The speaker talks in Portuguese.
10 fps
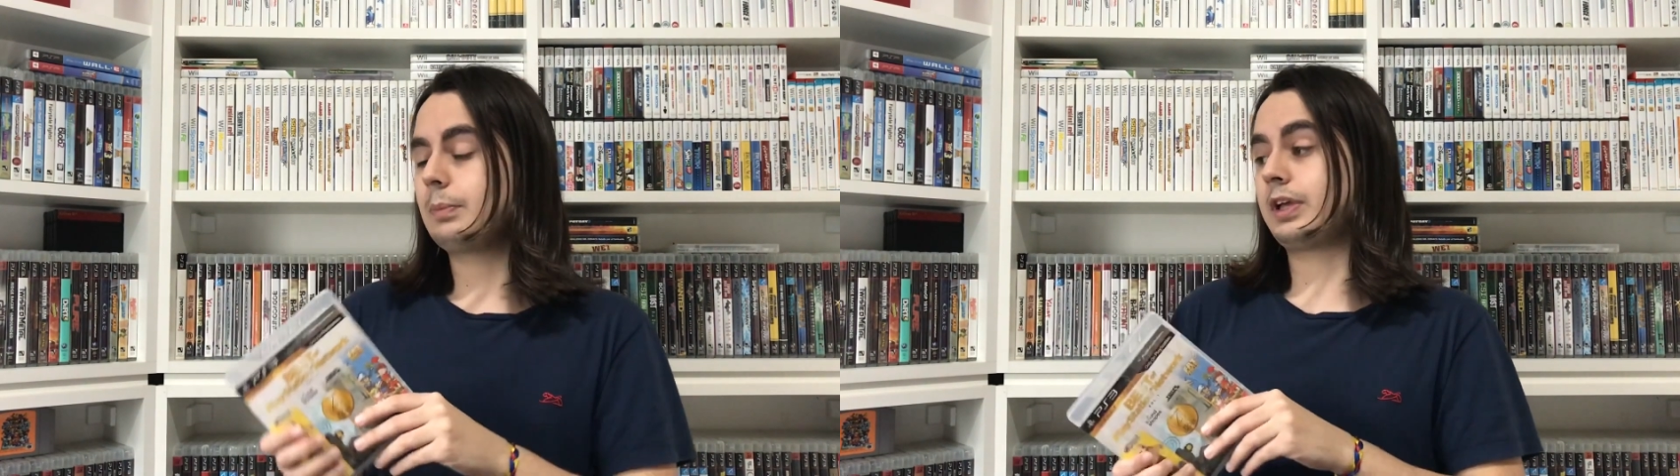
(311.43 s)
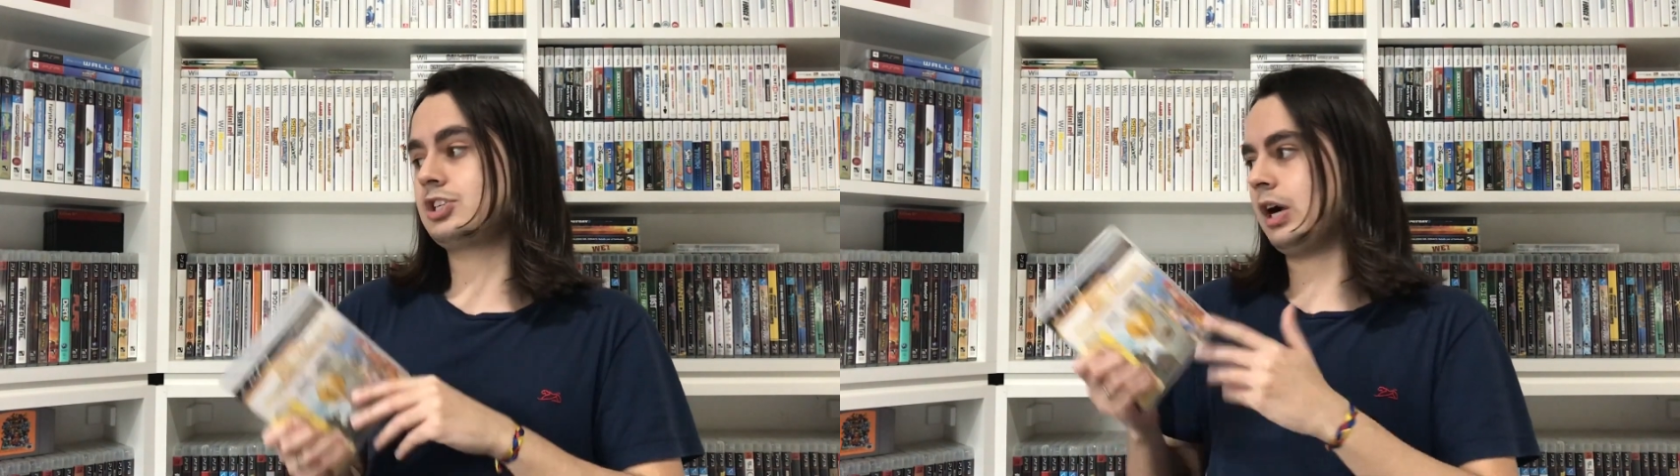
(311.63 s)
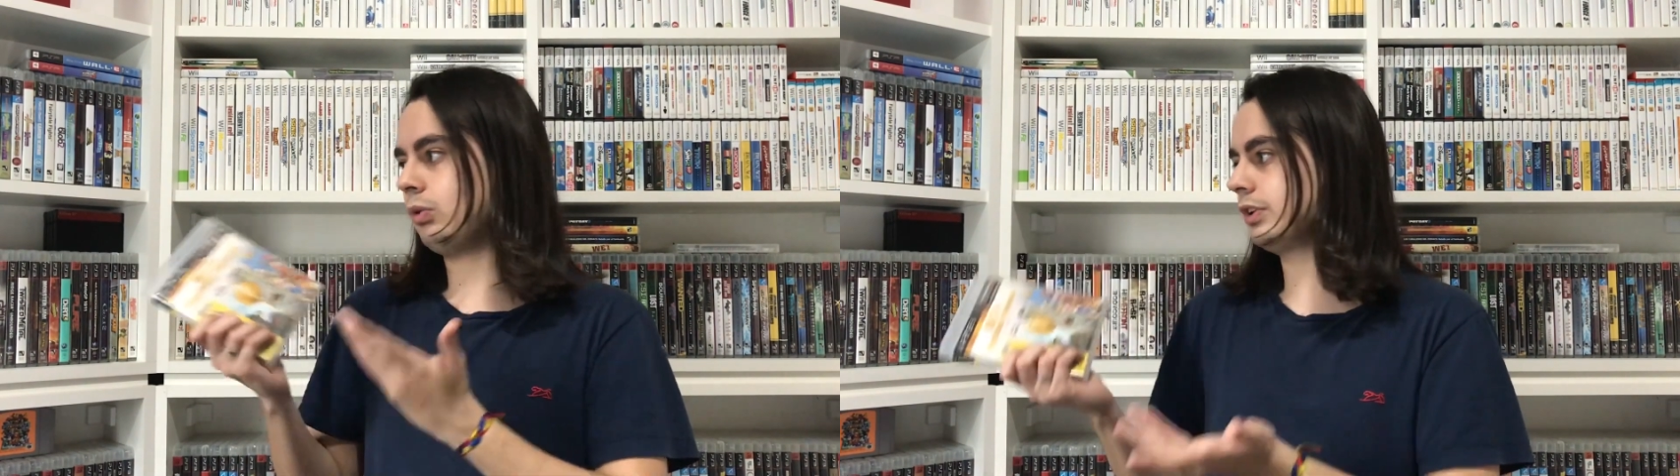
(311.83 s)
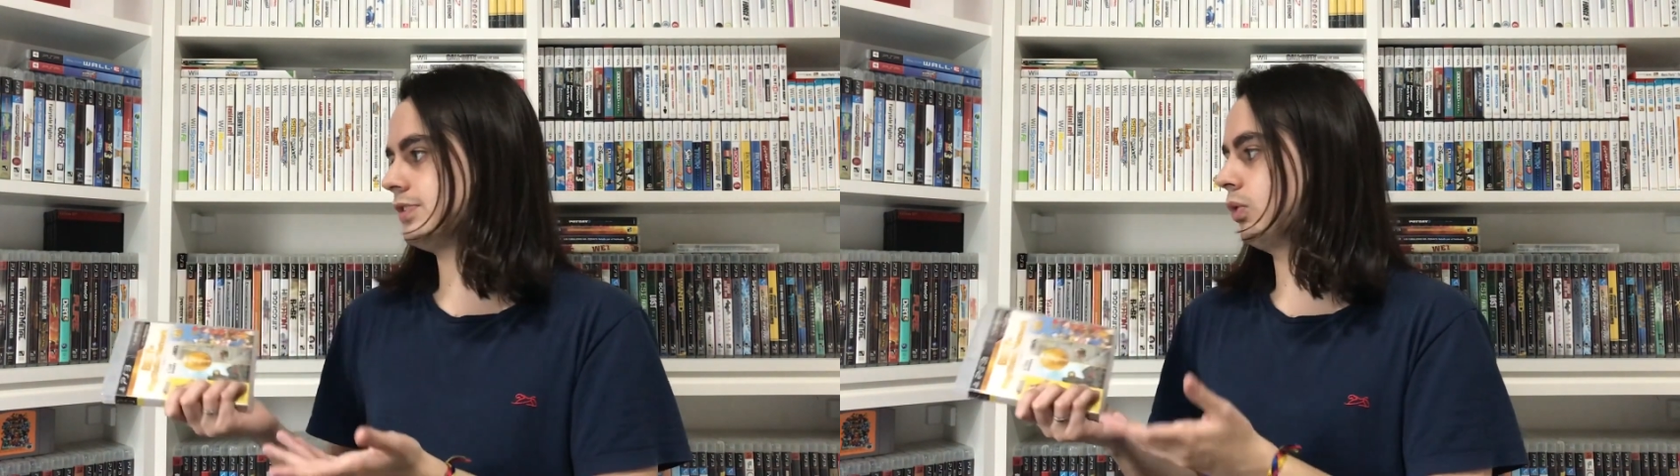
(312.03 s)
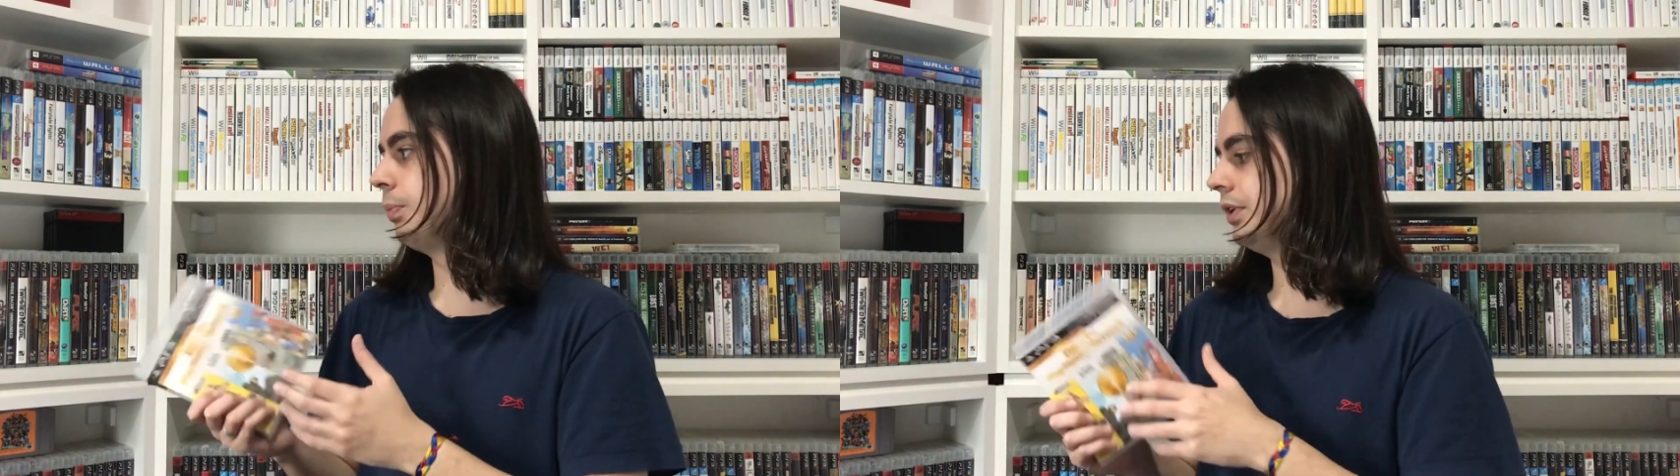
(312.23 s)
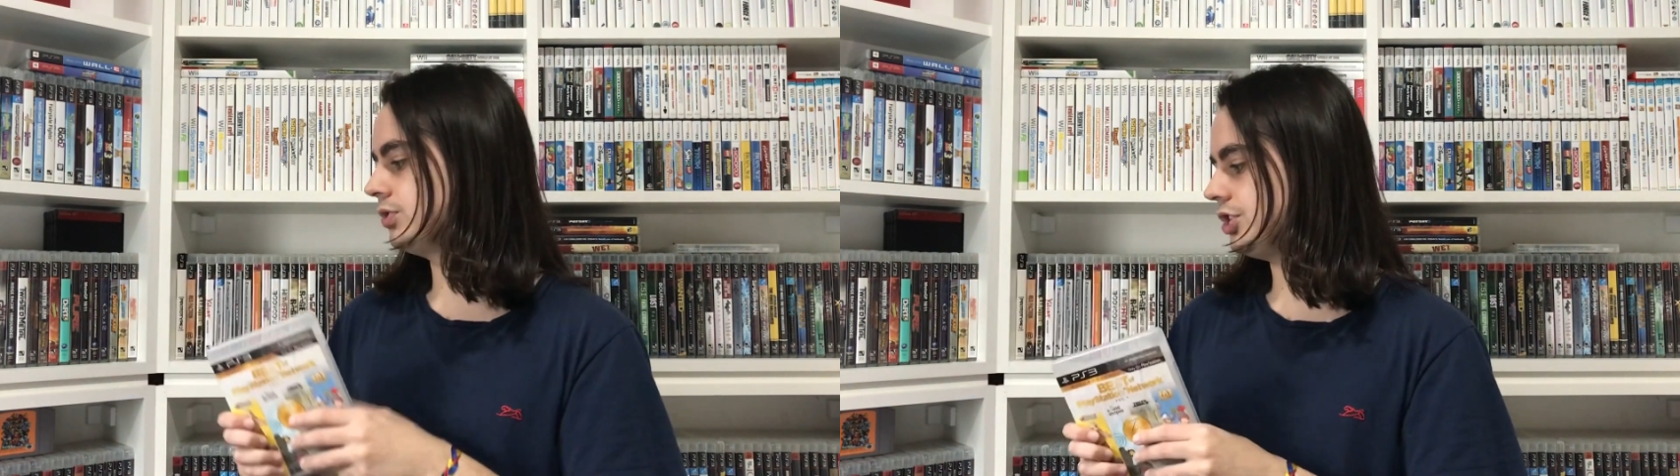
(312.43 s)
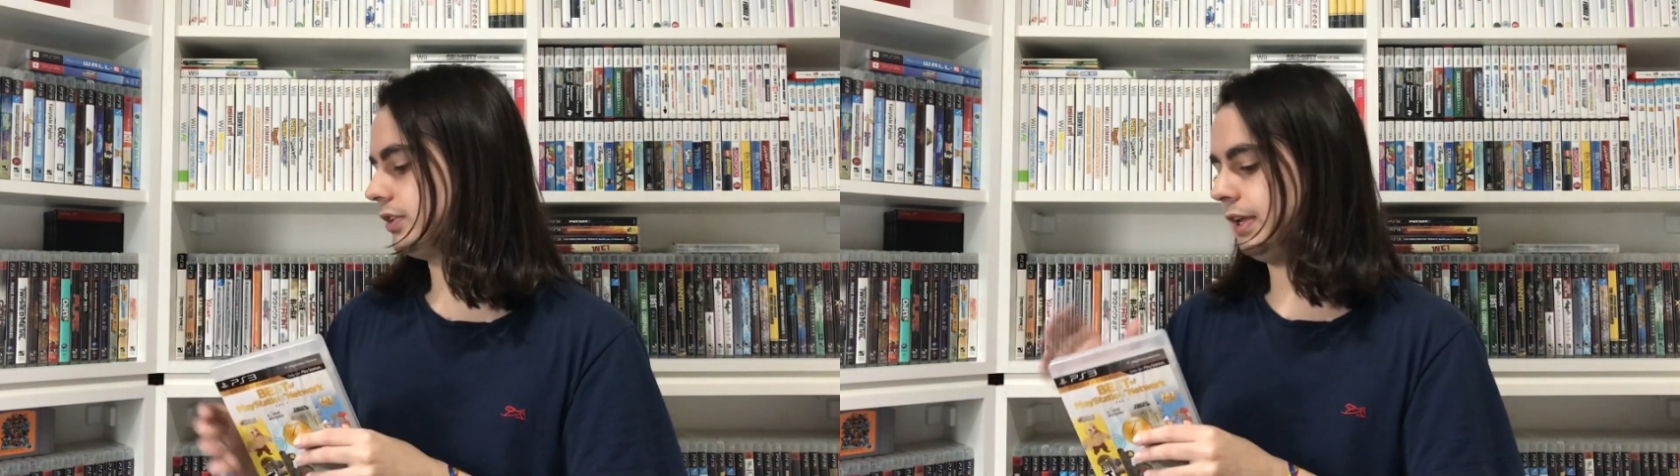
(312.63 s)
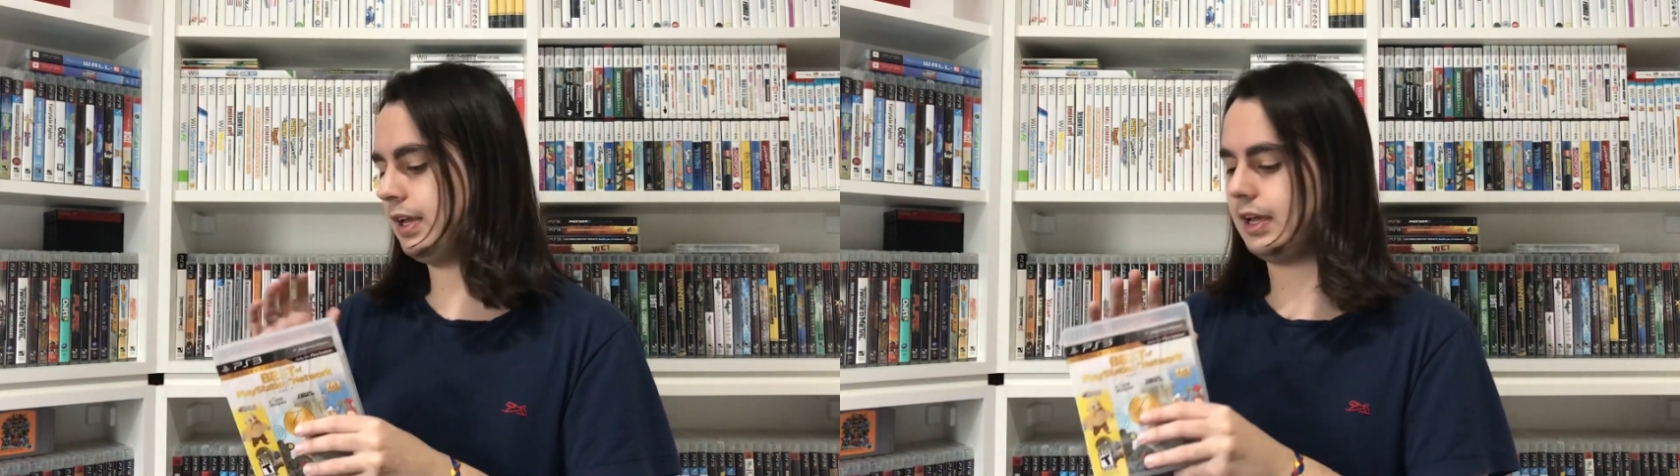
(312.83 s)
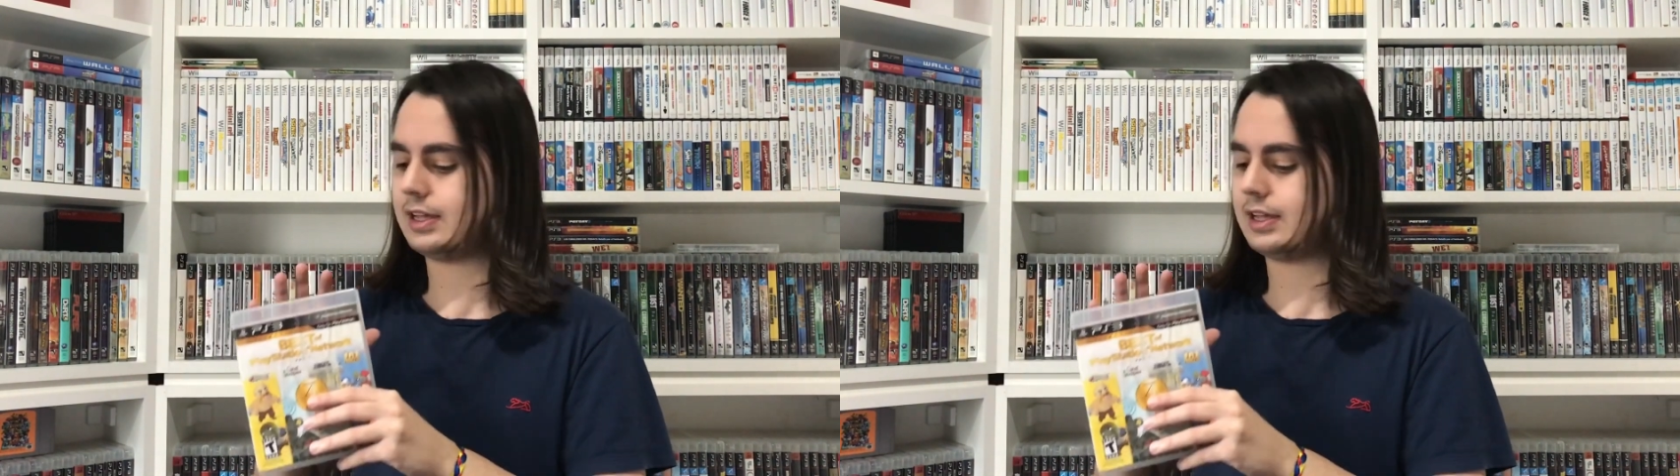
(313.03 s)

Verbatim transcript: porque já aconteceu comigo de ter